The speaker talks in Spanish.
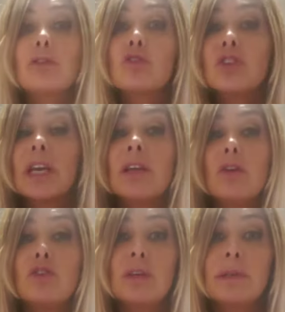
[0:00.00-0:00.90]
a toser
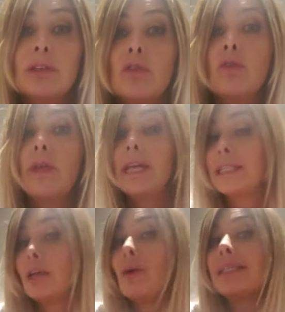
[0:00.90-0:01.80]
o si vas a estornudar,
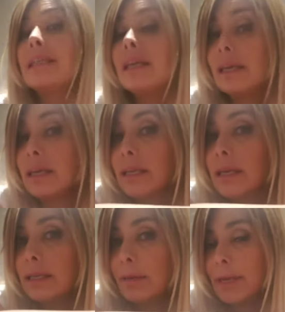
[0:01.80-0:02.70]
hacelo así.
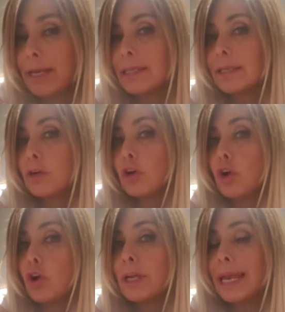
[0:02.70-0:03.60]
De esta manera, hacelo
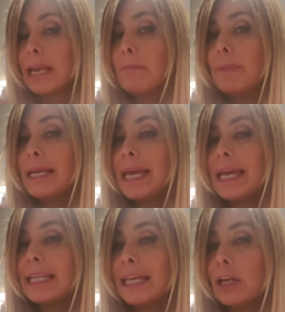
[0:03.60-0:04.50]
con el
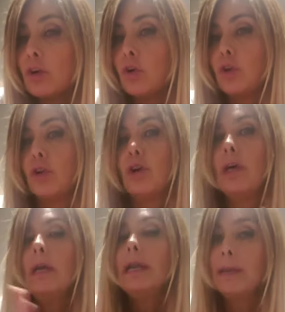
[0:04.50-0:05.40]
pliegue del codo.
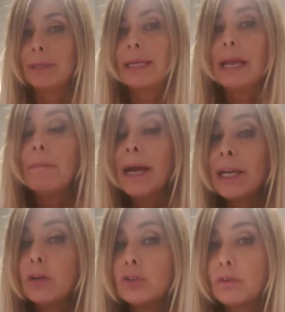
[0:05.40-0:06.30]
Lávate las
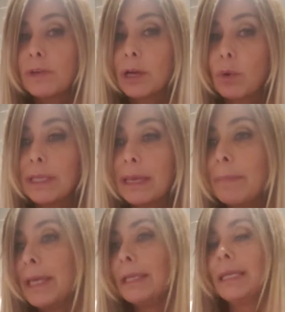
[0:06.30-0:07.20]
manos
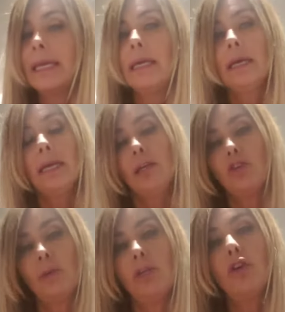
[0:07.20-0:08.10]
frecuentemente y
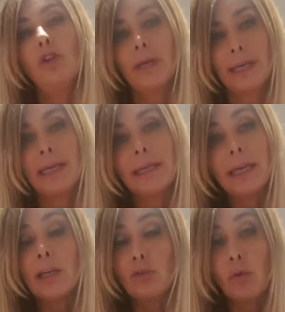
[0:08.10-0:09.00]
sobre todo
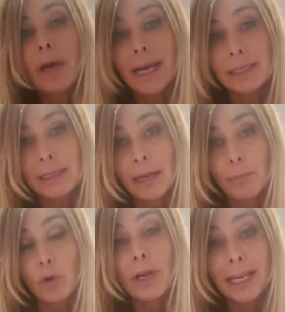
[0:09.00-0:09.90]
quédate en tu casa
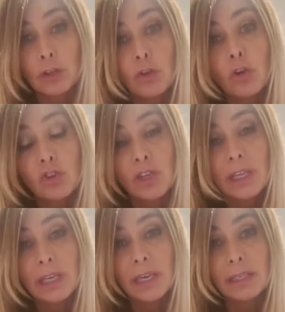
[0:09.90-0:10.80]
por 14
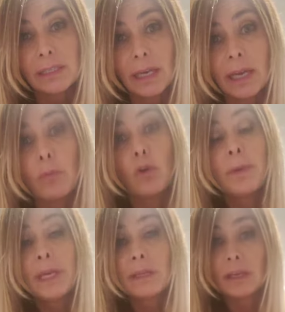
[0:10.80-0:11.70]
días si es que
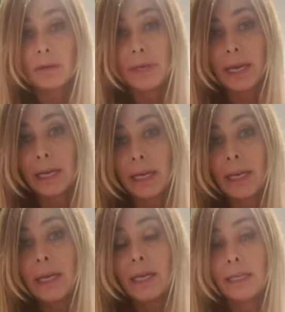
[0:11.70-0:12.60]
volviste de
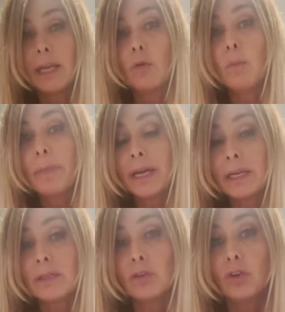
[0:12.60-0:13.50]
viaje de algún
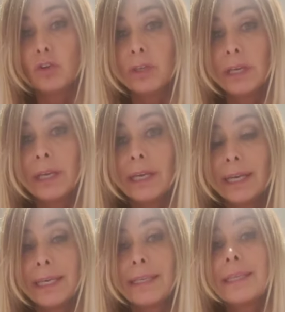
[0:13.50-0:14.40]
país donde
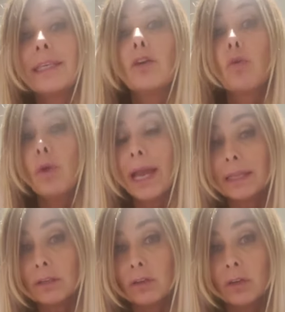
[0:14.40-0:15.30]
esté
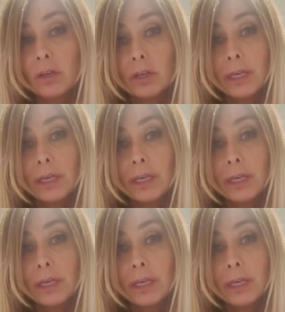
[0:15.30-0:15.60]
circulando